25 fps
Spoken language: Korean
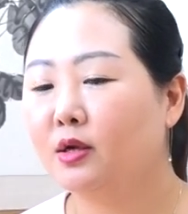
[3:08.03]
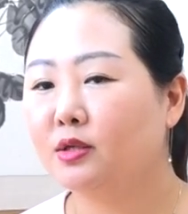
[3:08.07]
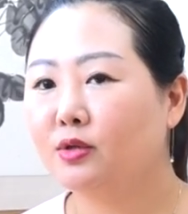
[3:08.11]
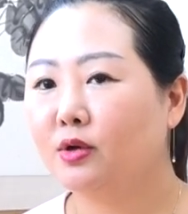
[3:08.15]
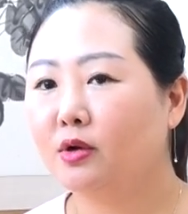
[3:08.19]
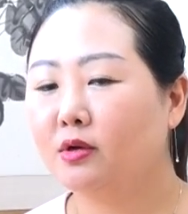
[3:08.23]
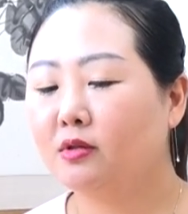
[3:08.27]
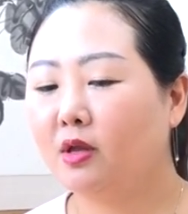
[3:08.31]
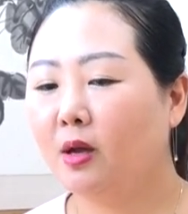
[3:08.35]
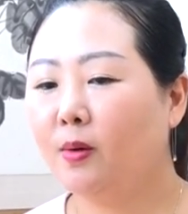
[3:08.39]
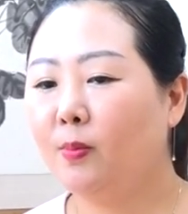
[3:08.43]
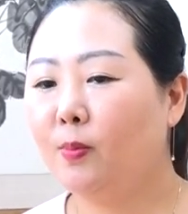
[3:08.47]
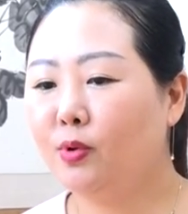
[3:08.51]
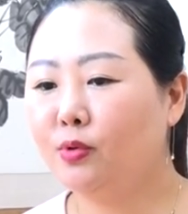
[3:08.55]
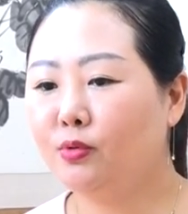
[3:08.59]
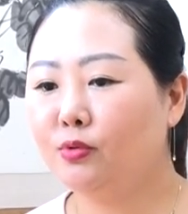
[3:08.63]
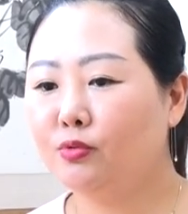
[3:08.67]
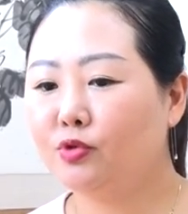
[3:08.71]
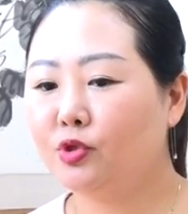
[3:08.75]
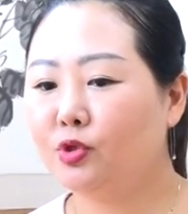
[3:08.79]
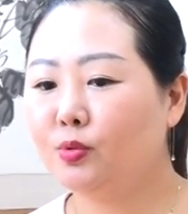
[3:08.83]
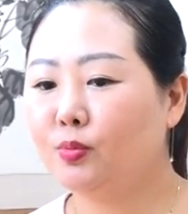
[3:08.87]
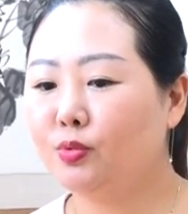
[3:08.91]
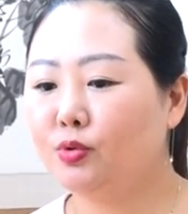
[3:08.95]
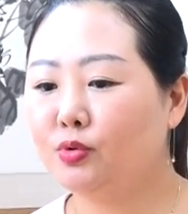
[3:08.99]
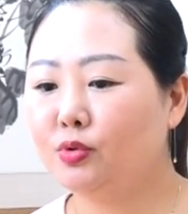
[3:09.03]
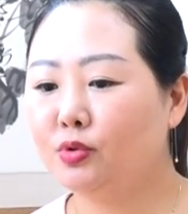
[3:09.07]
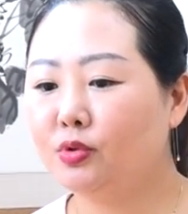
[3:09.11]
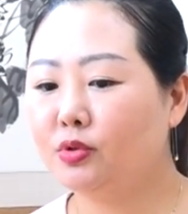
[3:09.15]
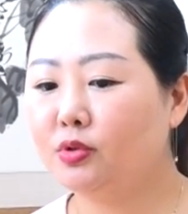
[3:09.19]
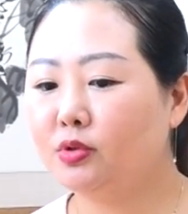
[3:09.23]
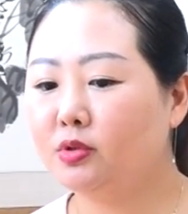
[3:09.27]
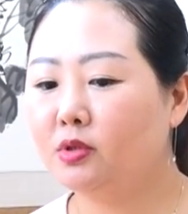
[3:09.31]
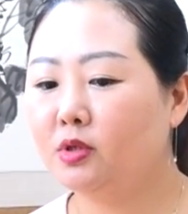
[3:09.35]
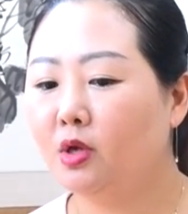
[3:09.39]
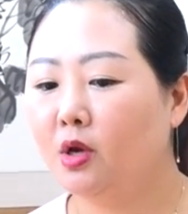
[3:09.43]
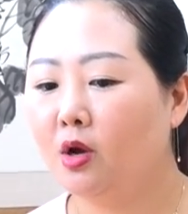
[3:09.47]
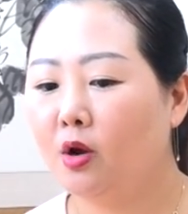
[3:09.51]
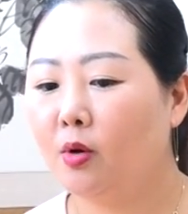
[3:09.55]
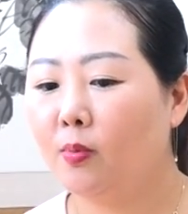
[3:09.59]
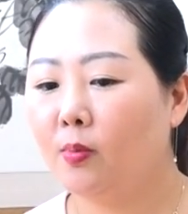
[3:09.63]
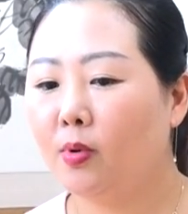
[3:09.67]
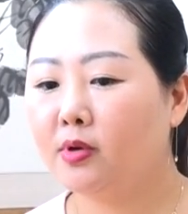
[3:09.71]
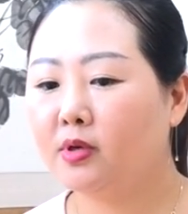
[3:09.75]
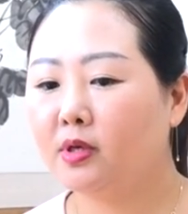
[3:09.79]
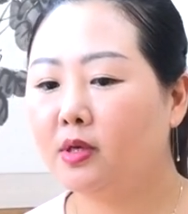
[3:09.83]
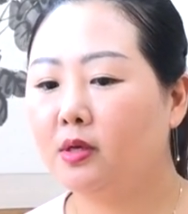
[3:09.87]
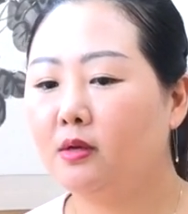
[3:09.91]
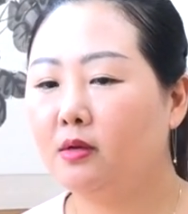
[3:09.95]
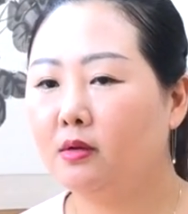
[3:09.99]
저한테 한번 오신 분들은
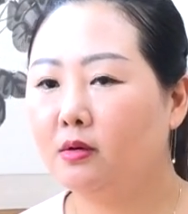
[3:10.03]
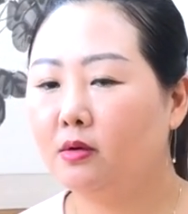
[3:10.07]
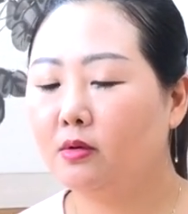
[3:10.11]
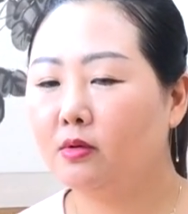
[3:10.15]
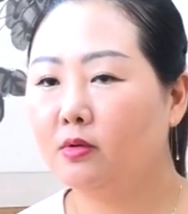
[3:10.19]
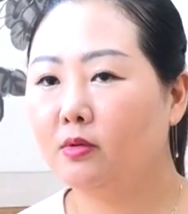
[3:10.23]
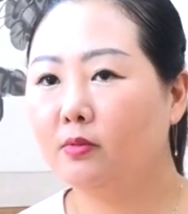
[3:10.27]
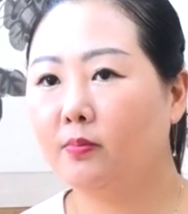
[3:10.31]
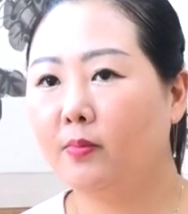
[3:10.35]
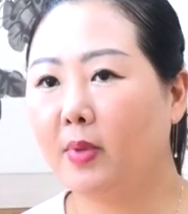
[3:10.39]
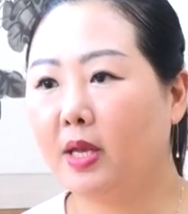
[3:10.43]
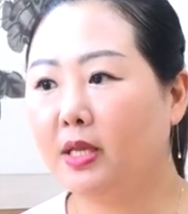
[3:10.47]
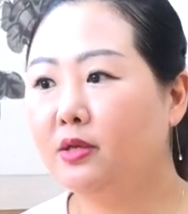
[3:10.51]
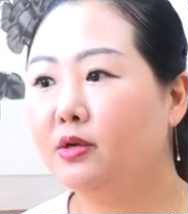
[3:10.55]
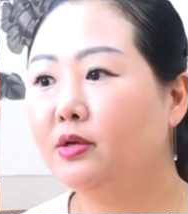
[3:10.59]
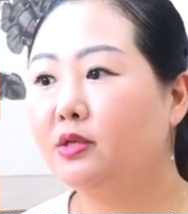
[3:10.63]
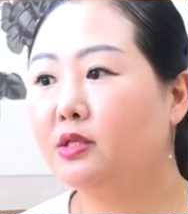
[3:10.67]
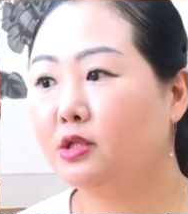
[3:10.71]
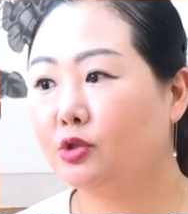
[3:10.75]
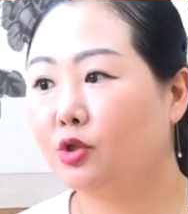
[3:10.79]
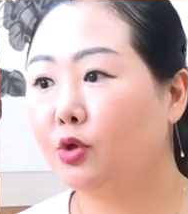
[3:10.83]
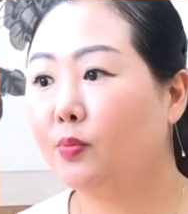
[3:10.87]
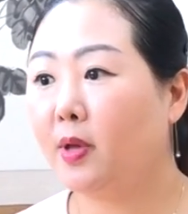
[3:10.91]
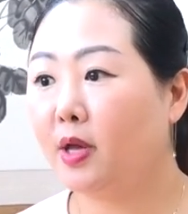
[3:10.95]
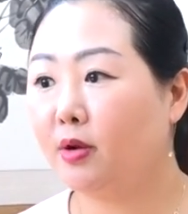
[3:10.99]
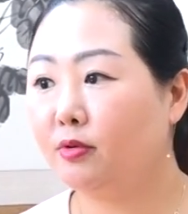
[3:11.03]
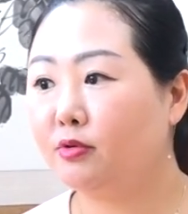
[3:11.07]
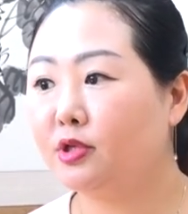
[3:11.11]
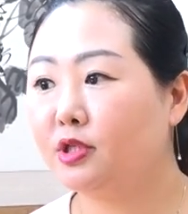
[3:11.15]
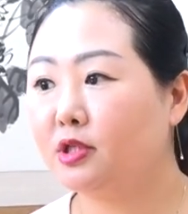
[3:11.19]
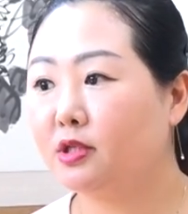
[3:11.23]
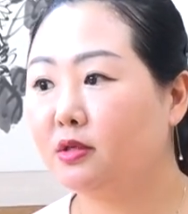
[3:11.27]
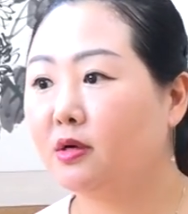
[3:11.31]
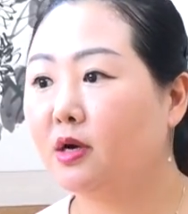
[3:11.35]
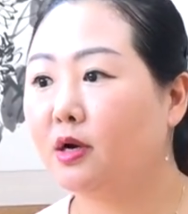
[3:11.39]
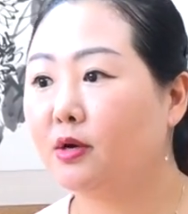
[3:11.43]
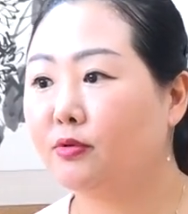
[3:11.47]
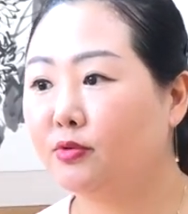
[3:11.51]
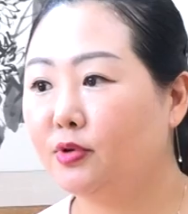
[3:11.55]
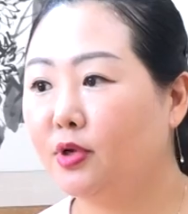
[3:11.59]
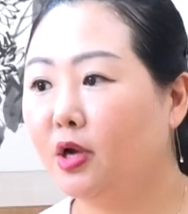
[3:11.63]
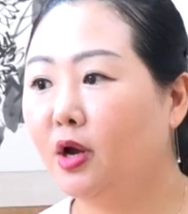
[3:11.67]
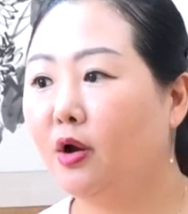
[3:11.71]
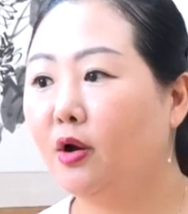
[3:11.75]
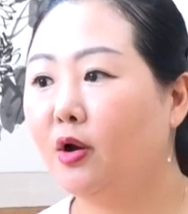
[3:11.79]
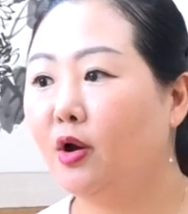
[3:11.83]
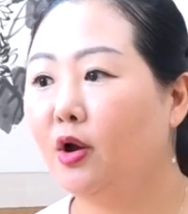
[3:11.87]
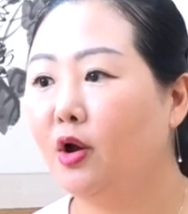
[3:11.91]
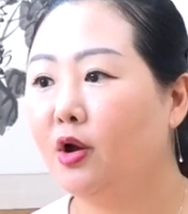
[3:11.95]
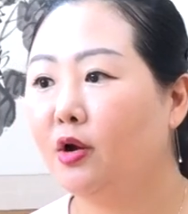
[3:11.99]
막길 뭐몇 년씩도
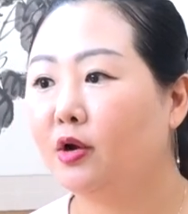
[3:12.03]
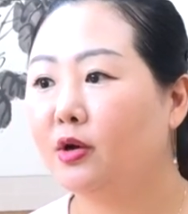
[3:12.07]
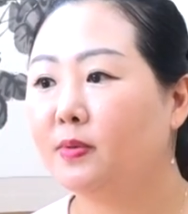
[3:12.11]
배우시더라고요.